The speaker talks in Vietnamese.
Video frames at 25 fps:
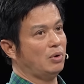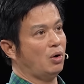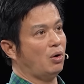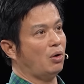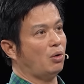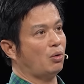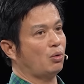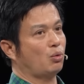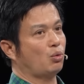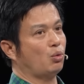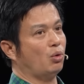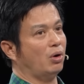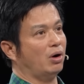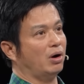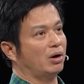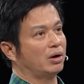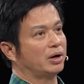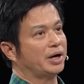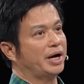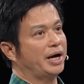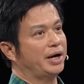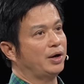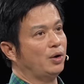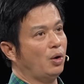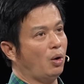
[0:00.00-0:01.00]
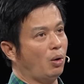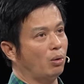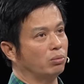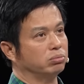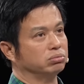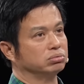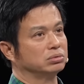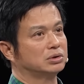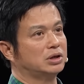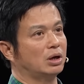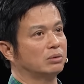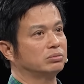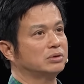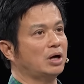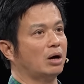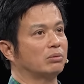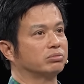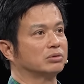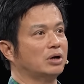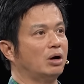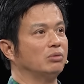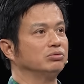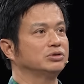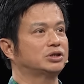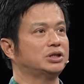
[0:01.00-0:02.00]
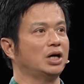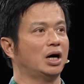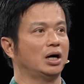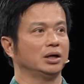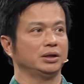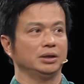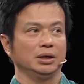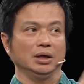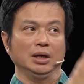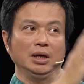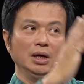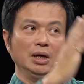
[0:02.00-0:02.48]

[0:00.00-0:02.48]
lăng mộ của đền hùng chống đồng đông